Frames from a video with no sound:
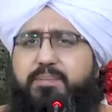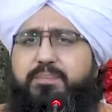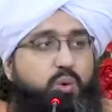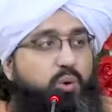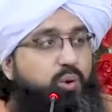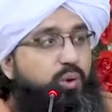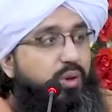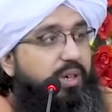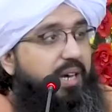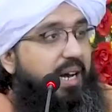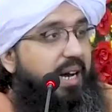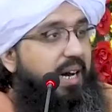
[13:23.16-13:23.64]
है तो
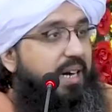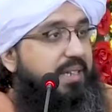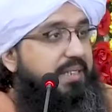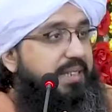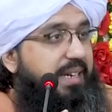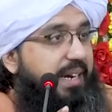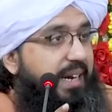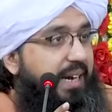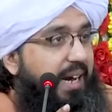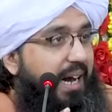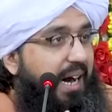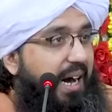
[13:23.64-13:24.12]
गोया
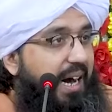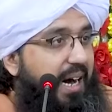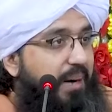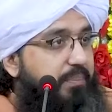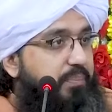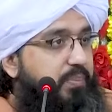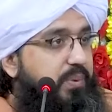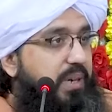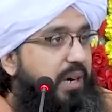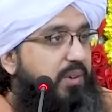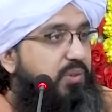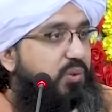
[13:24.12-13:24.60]
ये
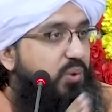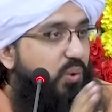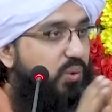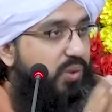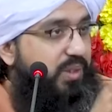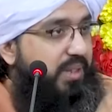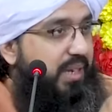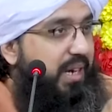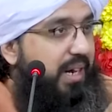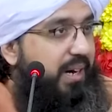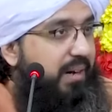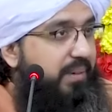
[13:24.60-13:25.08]
आपका
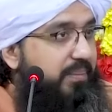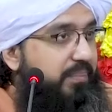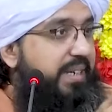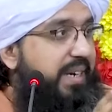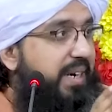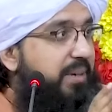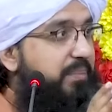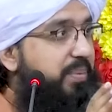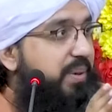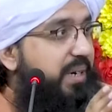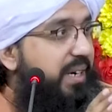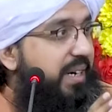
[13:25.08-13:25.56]
सुनना
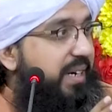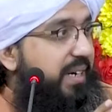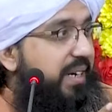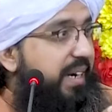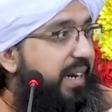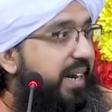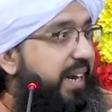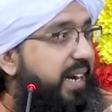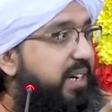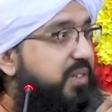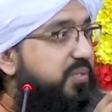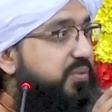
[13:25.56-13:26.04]
ये भी
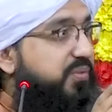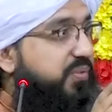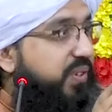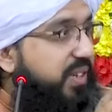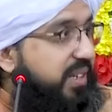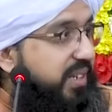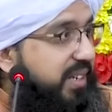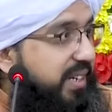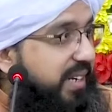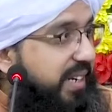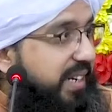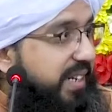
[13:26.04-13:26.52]
एक
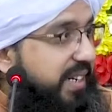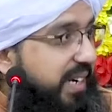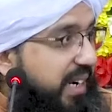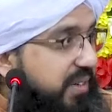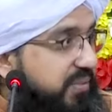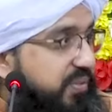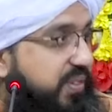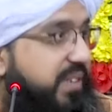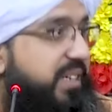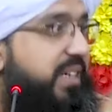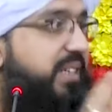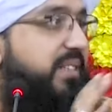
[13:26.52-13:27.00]
फ़िक्री
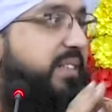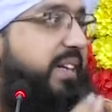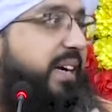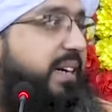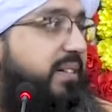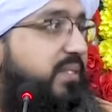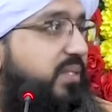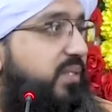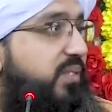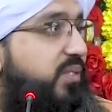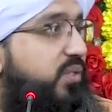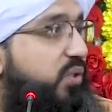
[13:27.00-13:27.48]
कैफियत
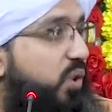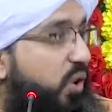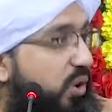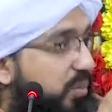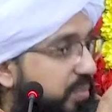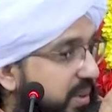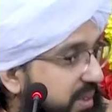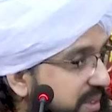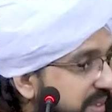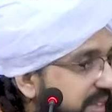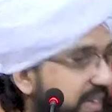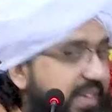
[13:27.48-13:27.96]
है
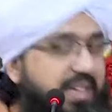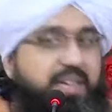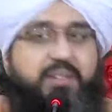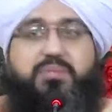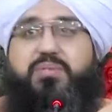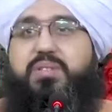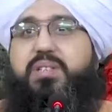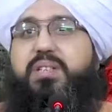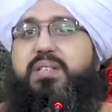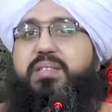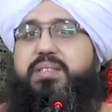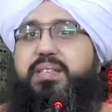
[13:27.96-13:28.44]
सोहबत की
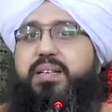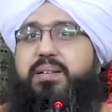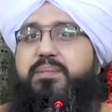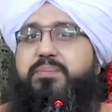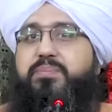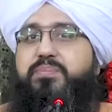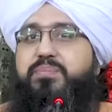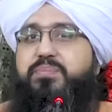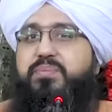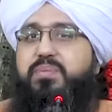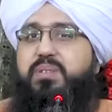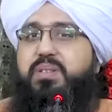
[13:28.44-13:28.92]
कैफियत है
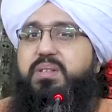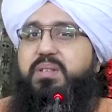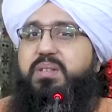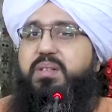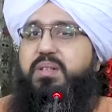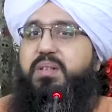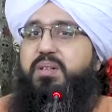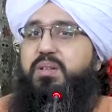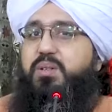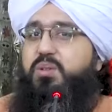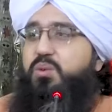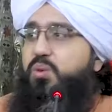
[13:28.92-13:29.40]

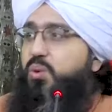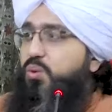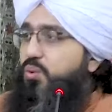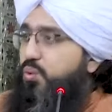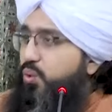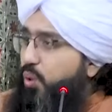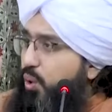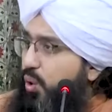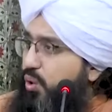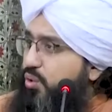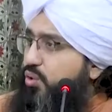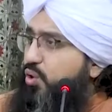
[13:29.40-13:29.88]
तो
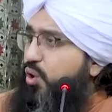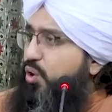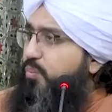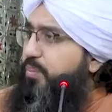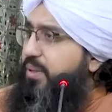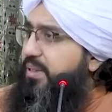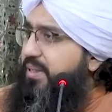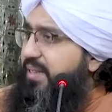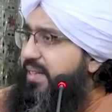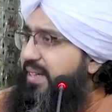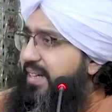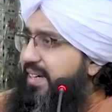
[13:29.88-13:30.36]
दो
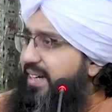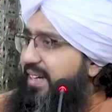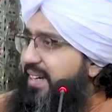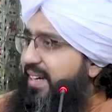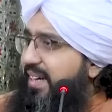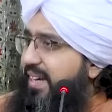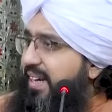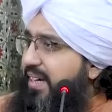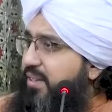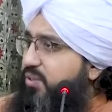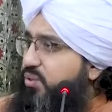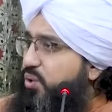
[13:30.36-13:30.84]
सोहबतें हैं
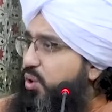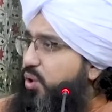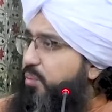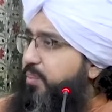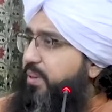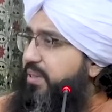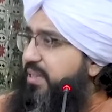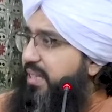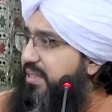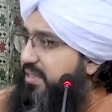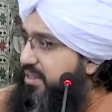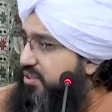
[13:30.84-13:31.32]
एक
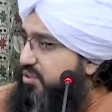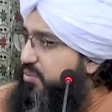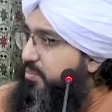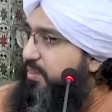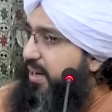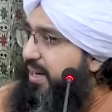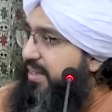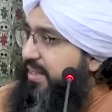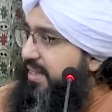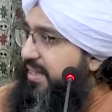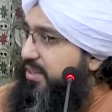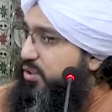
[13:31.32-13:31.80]
सोहबत है
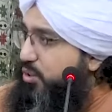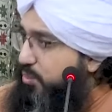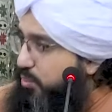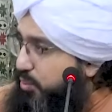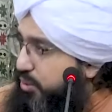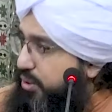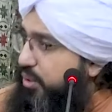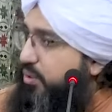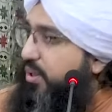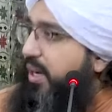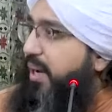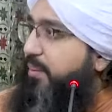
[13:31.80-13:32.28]
जिस्मानी जो
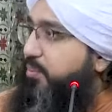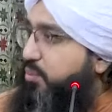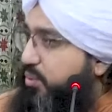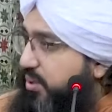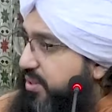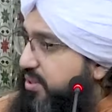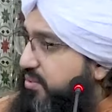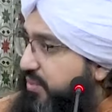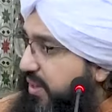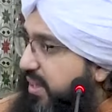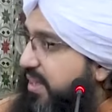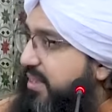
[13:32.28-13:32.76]
मुझे और
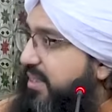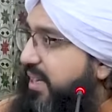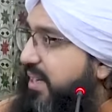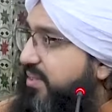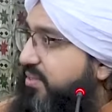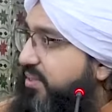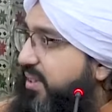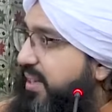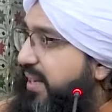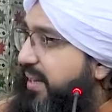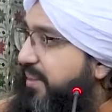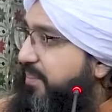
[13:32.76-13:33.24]
आपको इस वक्त
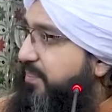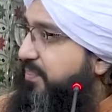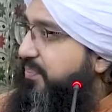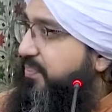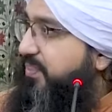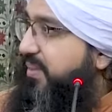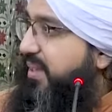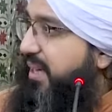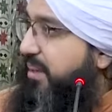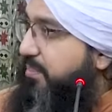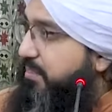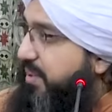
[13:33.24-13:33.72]
हासिल है
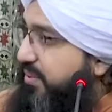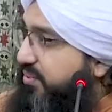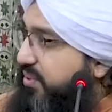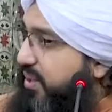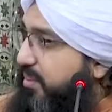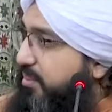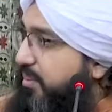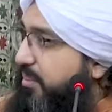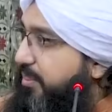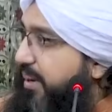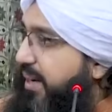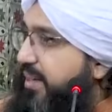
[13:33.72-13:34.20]
कि हम
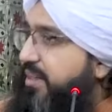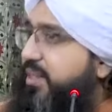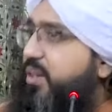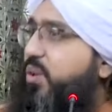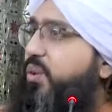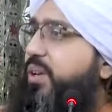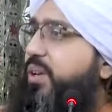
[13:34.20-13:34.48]
मस्जिद में बैठे